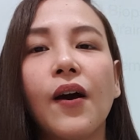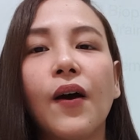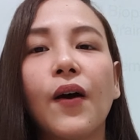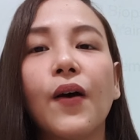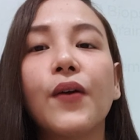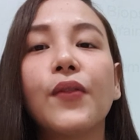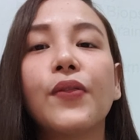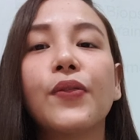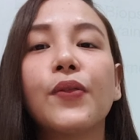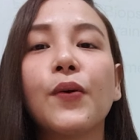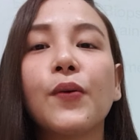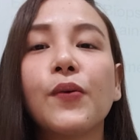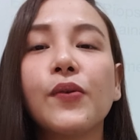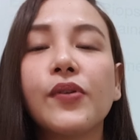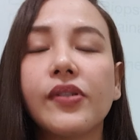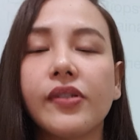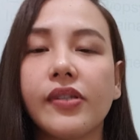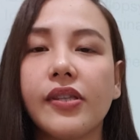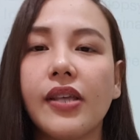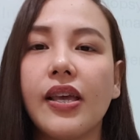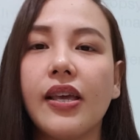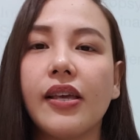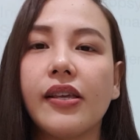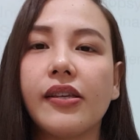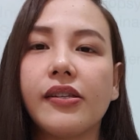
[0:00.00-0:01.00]
on those
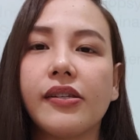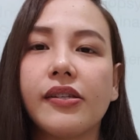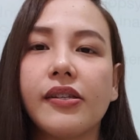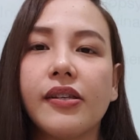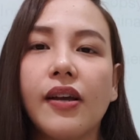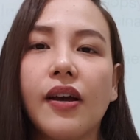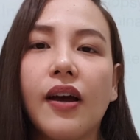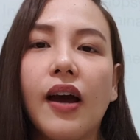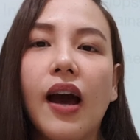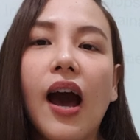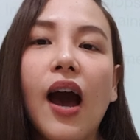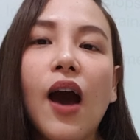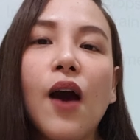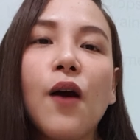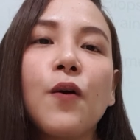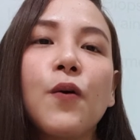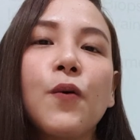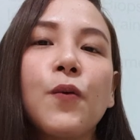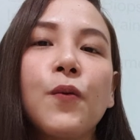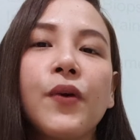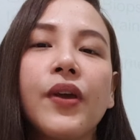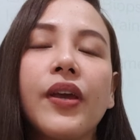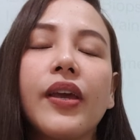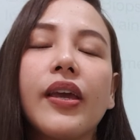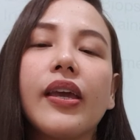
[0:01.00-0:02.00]
things. How
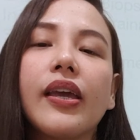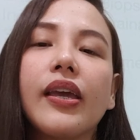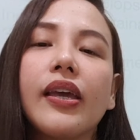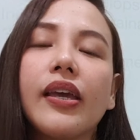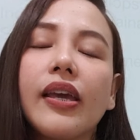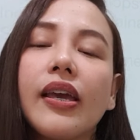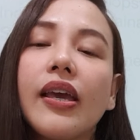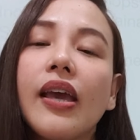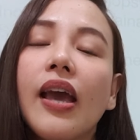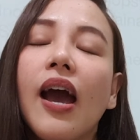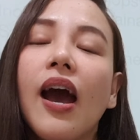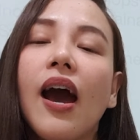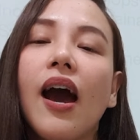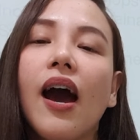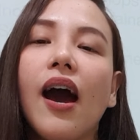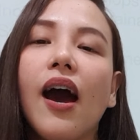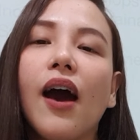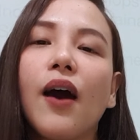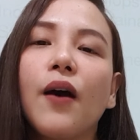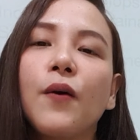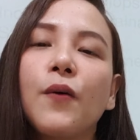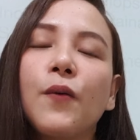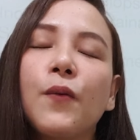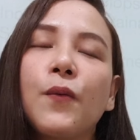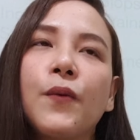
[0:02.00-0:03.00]
we
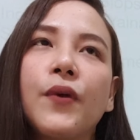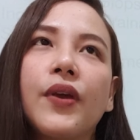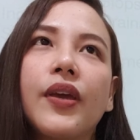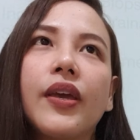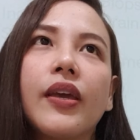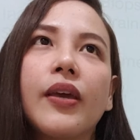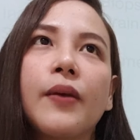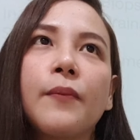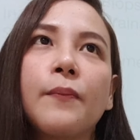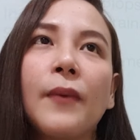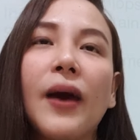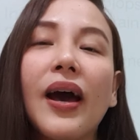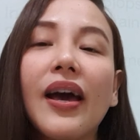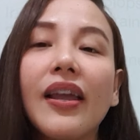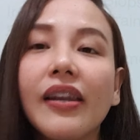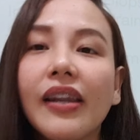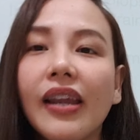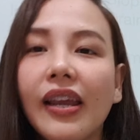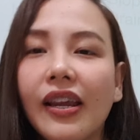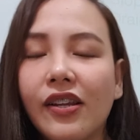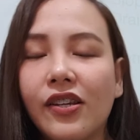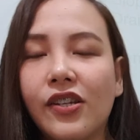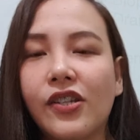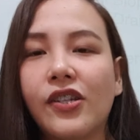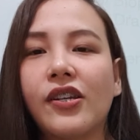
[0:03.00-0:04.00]
how we
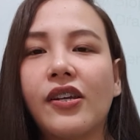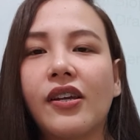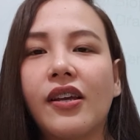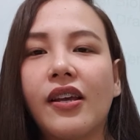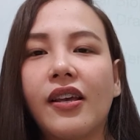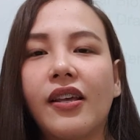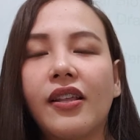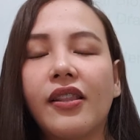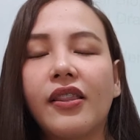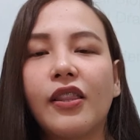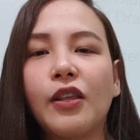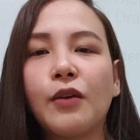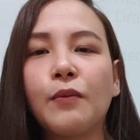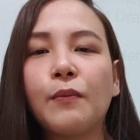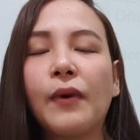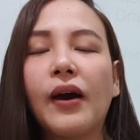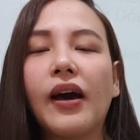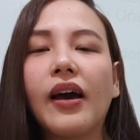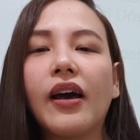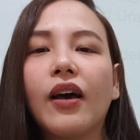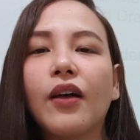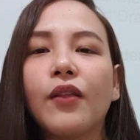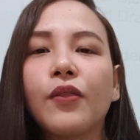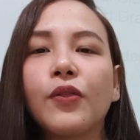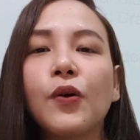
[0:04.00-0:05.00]
manage, 'di
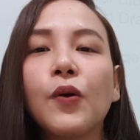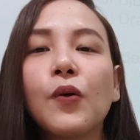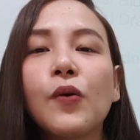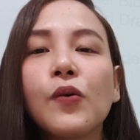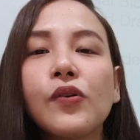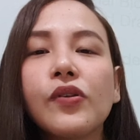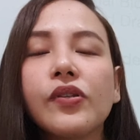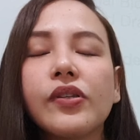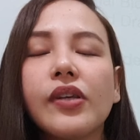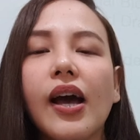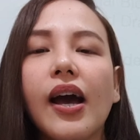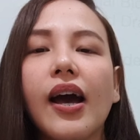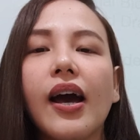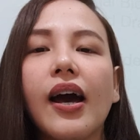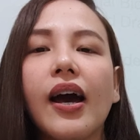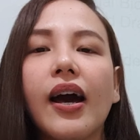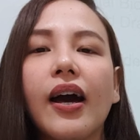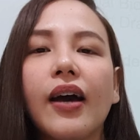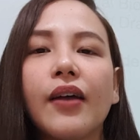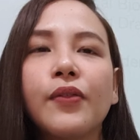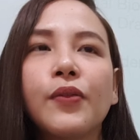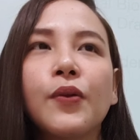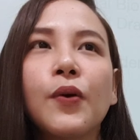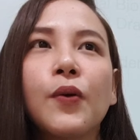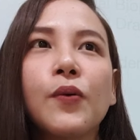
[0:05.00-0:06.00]
ba? Those
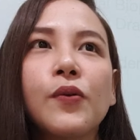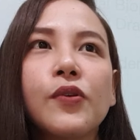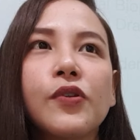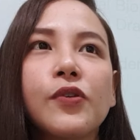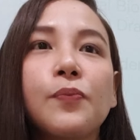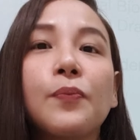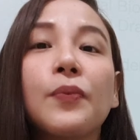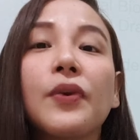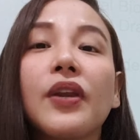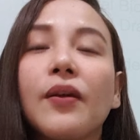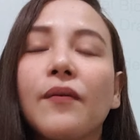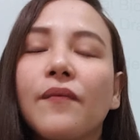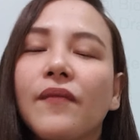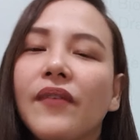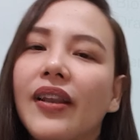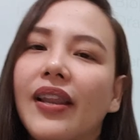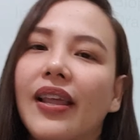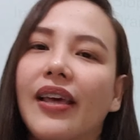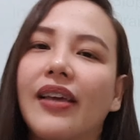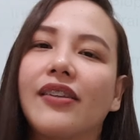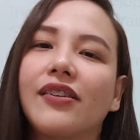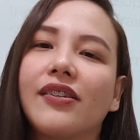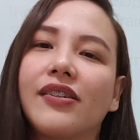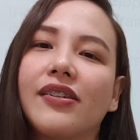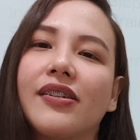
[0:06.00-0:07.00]
uh those
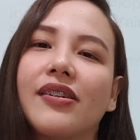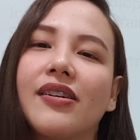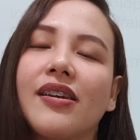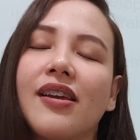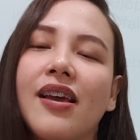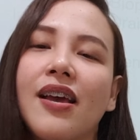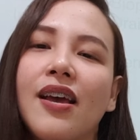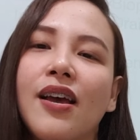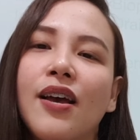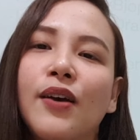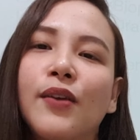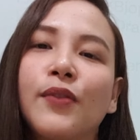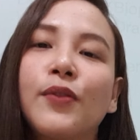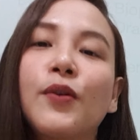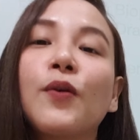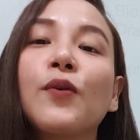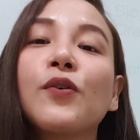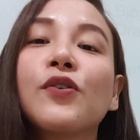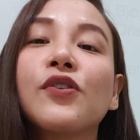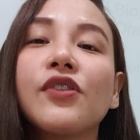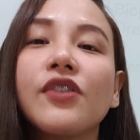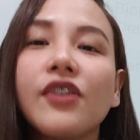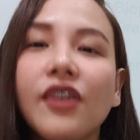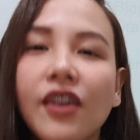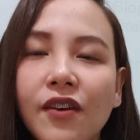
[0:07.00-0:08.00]
privilege
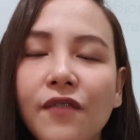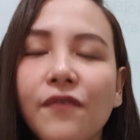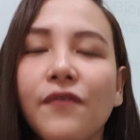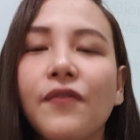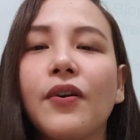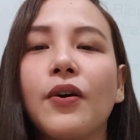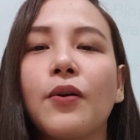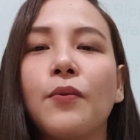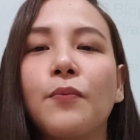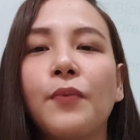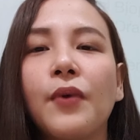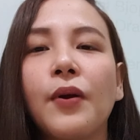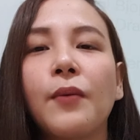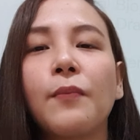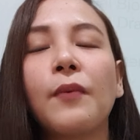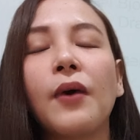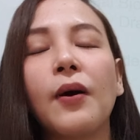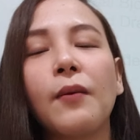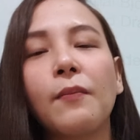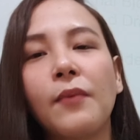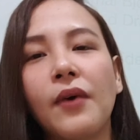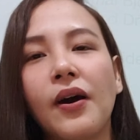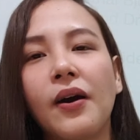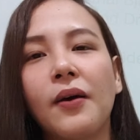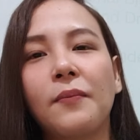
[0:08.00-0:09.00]
those gifts from
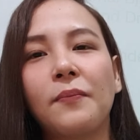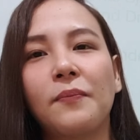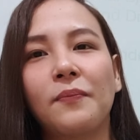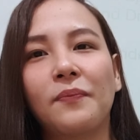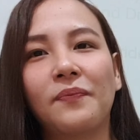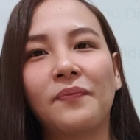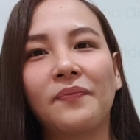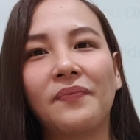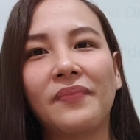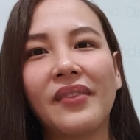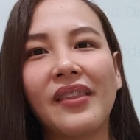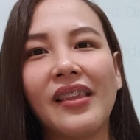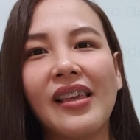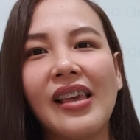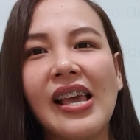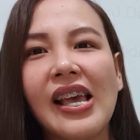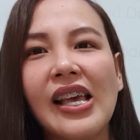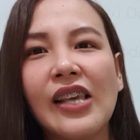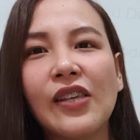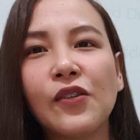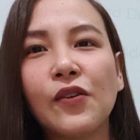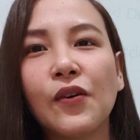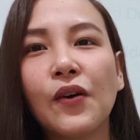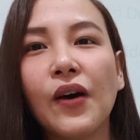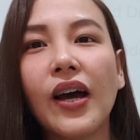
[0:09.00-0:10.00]
above.
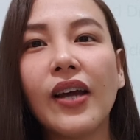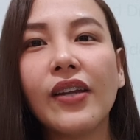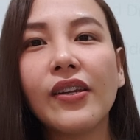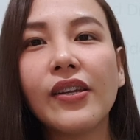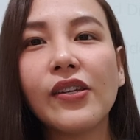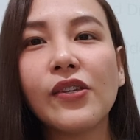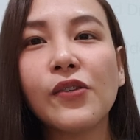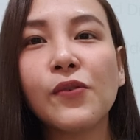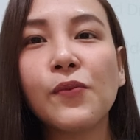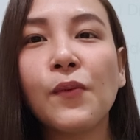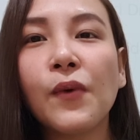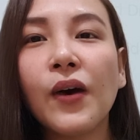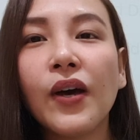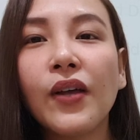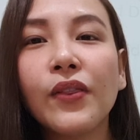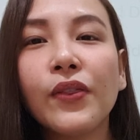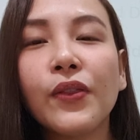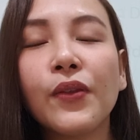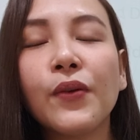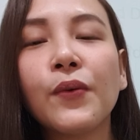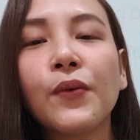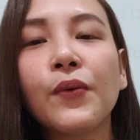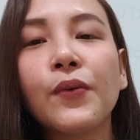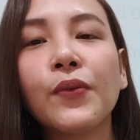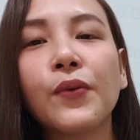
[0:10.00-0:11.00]
So I just want
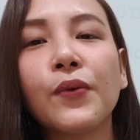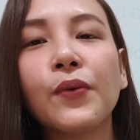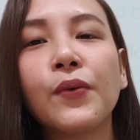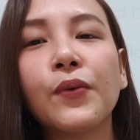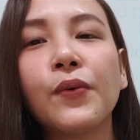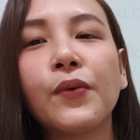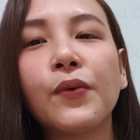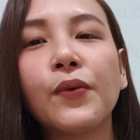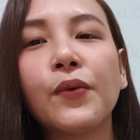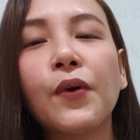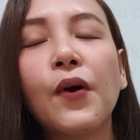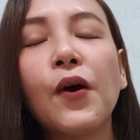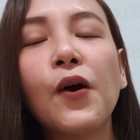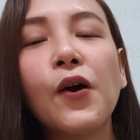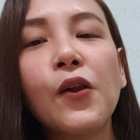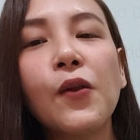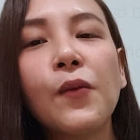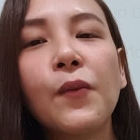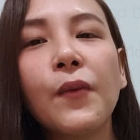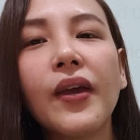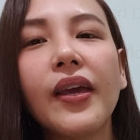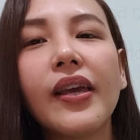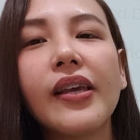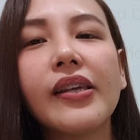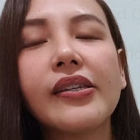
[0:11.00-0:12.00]
you to
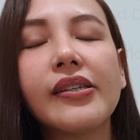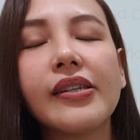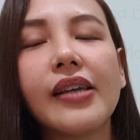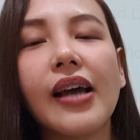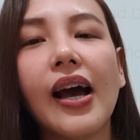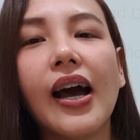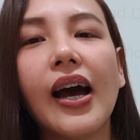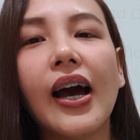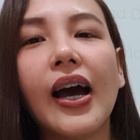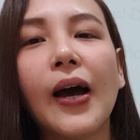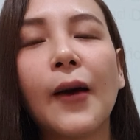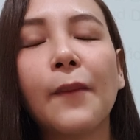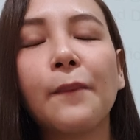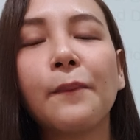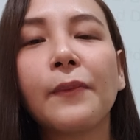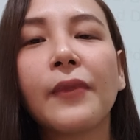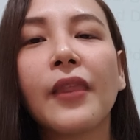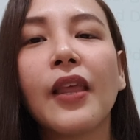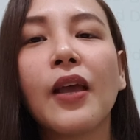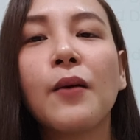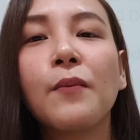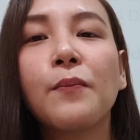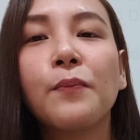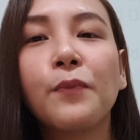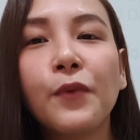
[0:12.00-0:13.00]
always uh,
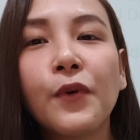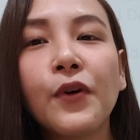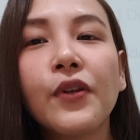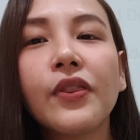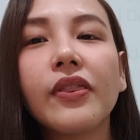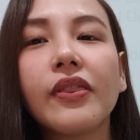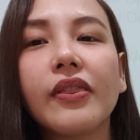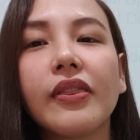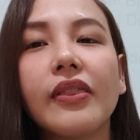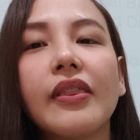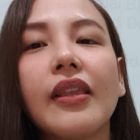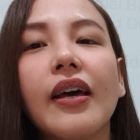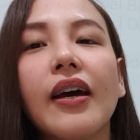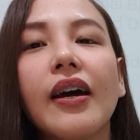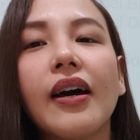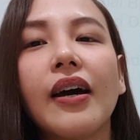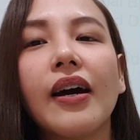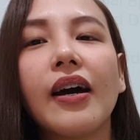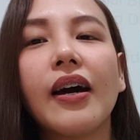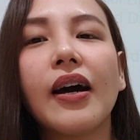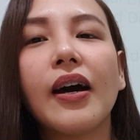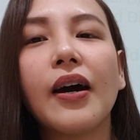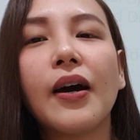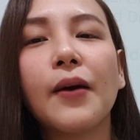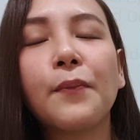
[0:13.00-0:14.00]
put the
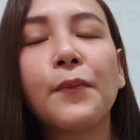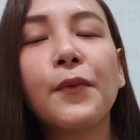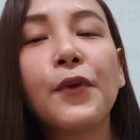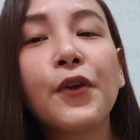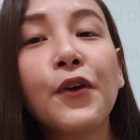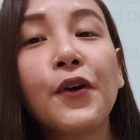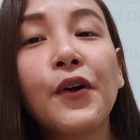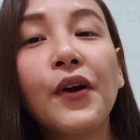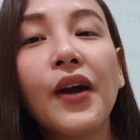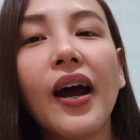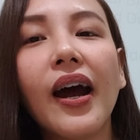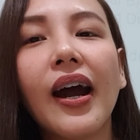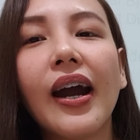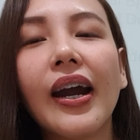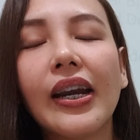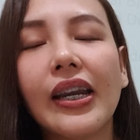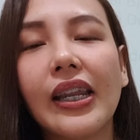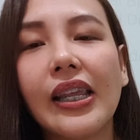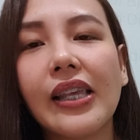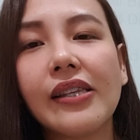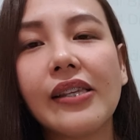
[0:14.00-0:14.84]
pure heart